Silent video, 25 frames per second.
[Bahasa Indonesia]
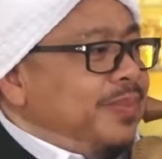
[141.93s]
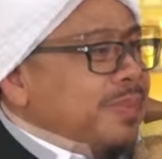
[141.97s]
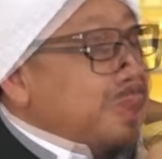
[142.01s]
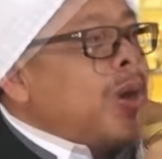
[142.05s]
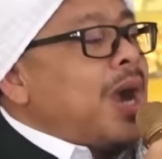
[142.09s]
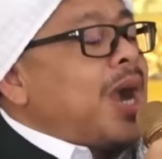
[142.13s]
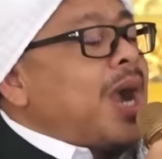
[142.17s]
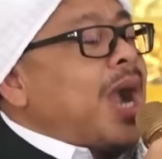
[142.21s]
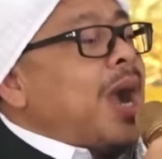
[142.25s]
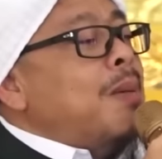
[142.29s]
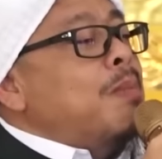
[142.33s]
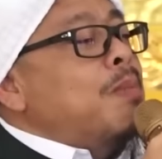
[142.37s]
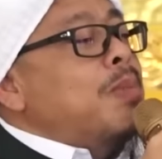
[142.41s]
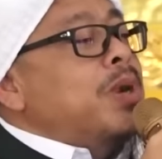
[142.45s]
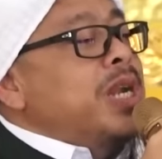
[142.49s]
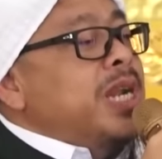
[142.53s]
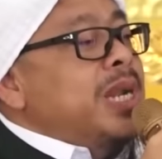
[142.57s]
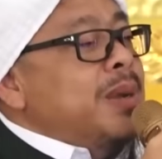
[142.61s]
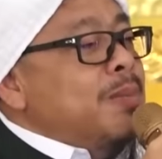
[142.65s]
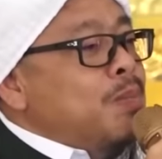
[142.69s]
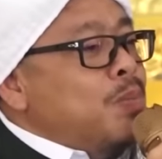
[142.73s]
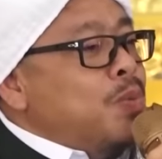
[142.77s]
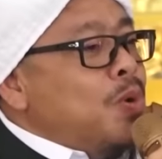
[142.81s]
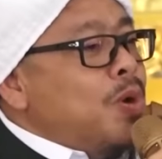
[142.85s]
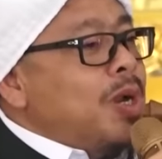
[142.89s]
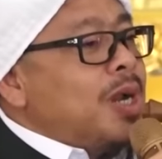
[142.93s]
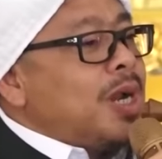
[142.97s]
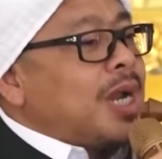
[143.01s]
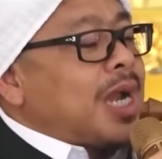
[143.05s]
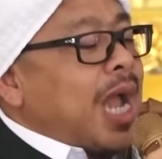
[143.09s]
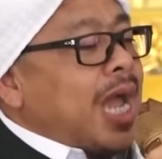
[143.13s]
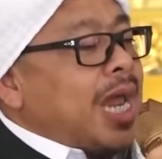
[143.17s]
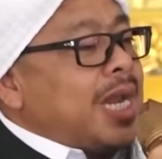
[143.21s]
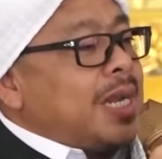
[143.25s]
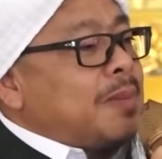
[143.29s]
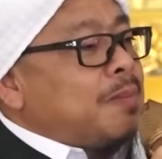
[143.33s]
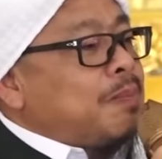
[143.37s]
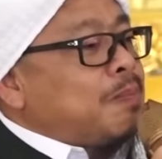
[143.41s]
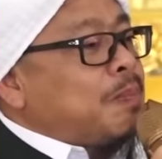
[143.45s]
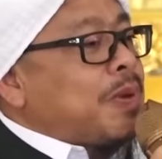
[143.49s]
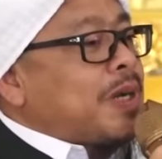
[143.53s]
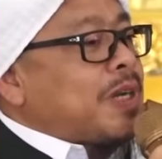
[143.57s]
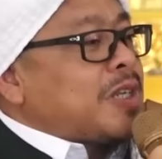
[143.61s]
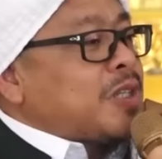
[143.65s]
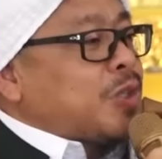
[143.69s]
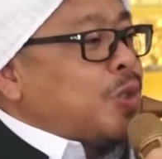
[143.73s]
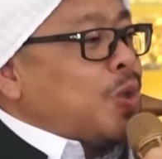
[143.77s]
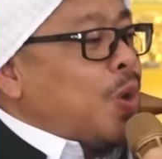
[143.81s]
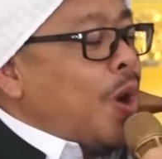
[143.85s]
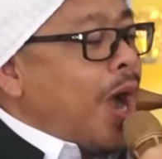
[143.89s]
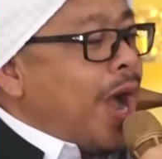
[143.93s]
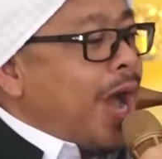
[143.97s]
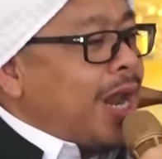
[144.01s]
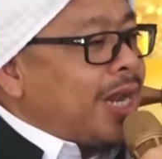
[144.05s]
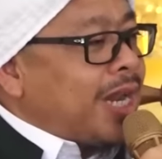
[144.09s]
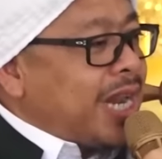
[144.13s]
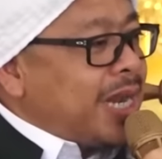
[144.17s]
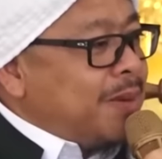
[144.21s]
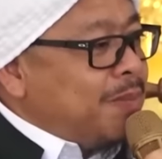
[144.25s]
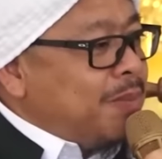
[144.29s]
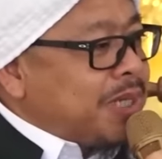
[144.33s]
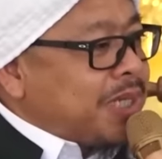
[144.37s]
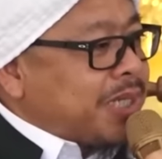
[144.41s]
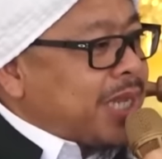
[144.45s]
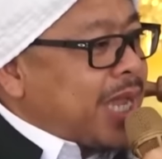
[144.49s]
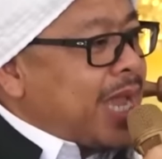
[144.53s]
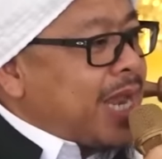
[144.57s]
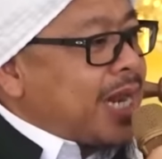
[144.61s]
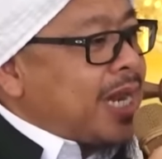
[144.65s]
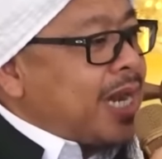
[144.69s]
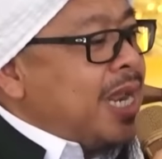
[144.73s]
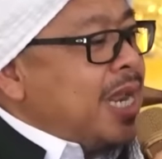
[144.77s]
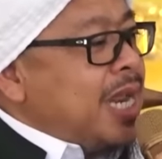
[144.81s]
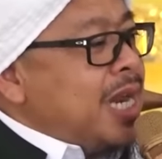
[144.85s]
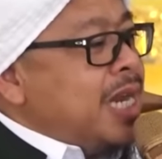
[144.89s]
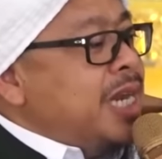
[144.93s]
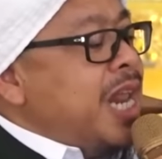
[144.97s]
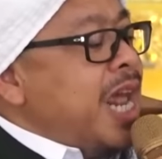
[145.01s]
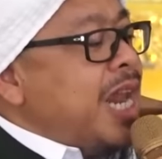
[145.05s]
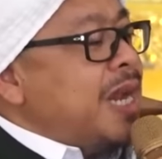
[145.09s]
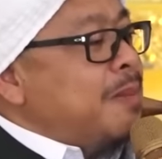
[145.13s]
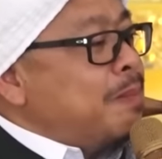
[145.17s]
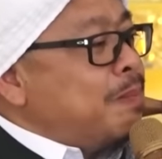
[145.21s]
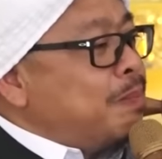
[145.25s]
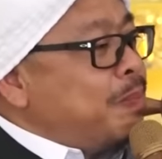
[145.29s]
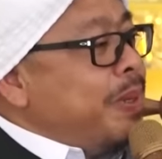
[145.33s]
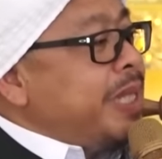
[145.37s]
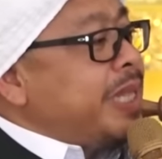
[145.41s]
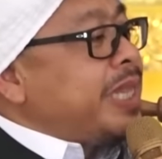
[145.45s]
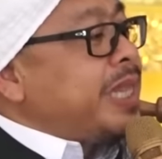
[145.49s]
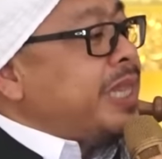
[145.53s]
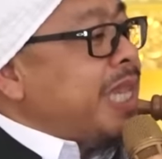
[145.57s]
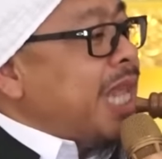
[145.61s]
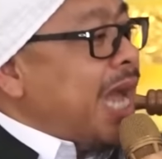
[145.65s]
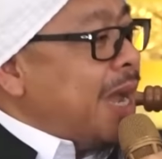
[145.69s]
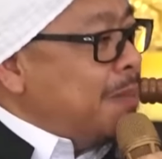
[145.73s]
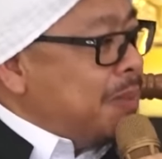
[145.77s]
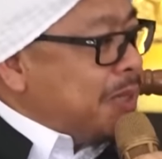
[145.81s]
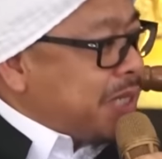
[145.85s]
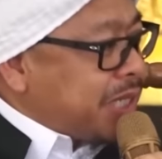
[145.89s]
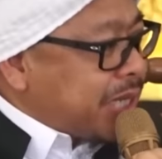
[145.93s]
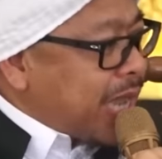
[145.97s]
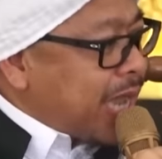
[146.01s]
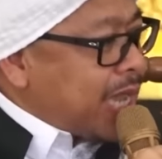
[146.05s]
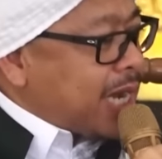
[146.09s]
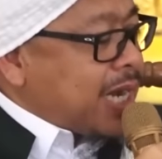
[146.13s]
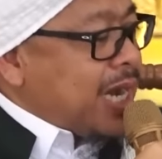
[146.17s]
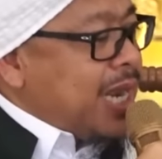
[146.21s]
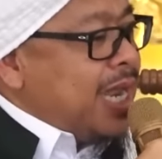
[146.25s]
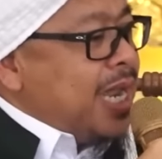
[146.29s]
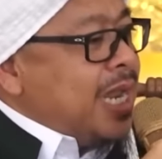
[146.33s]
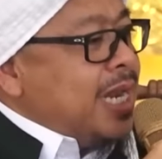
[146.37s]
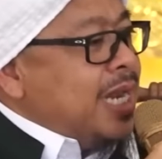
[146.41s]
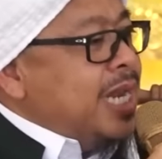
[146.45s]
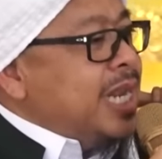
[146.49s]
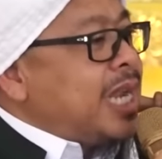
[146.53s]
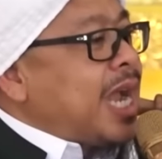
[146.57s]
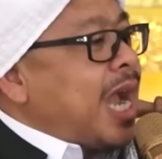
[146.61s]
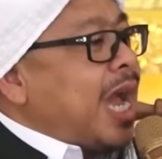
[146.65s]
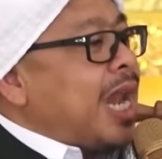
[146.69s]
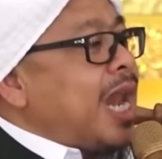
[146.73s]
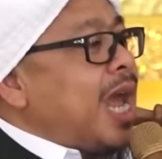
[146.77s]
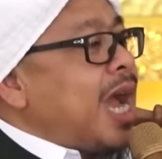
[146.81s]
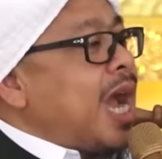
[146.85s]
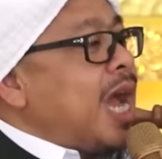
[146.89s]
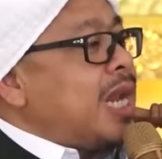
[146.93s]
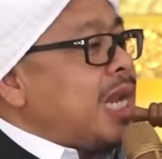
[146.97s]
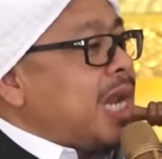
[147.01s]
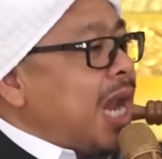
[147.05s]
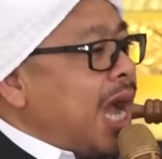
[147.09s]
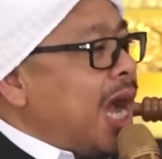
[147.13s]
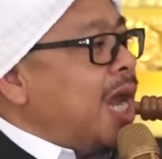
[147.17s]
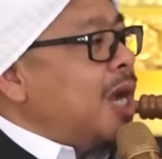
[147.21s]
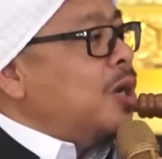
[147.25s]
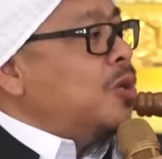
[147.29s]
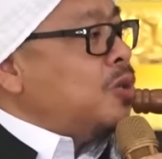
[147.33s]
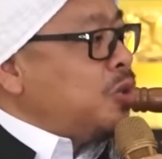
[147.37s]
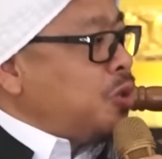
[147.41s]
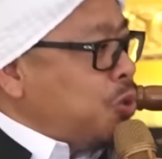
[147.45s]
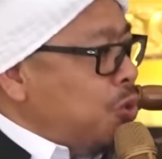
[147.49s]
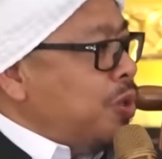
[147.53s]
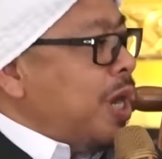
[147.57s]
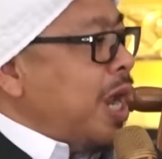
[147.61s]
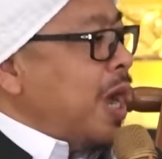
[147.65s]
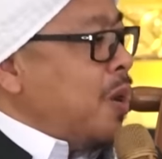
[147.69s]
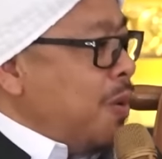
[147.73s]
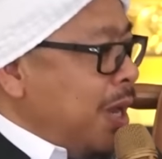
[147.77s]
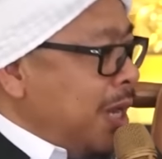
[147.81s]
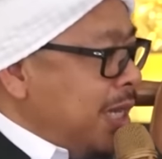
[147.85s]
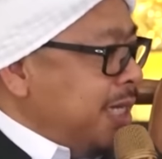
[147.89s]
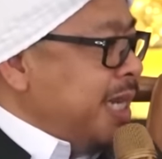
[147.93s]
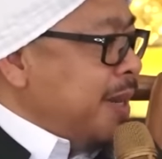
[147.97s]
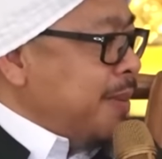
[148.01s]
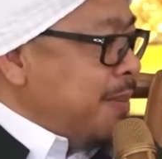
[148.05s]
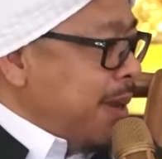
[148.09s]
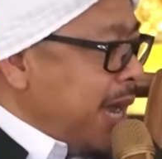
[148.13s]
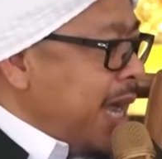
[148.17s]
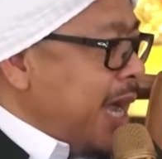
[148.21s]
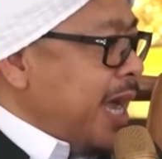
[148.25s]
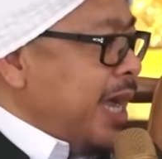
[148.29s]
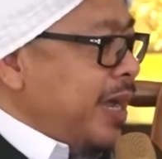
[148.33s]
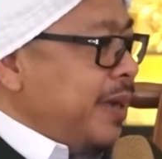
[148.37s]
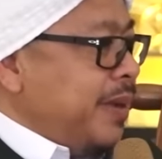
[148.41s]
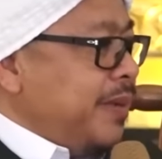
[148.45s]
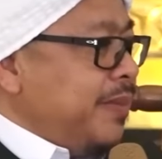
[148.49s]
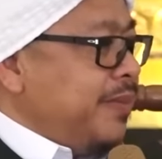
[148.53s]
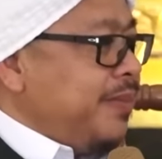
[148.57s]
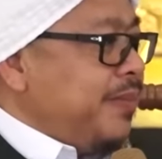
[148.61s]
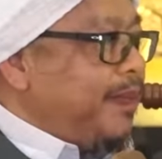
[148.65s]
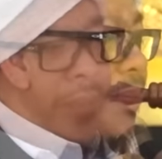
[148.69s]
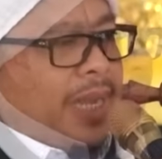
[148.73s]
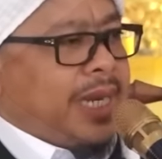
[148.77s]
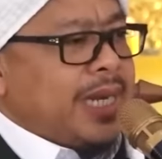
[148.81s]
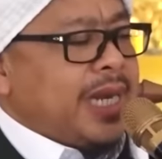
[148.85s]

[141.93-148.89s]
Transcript: maka menimbulkan persoalan besar dan fitnah besar di kalangan ahlu sunnah wal jamaah.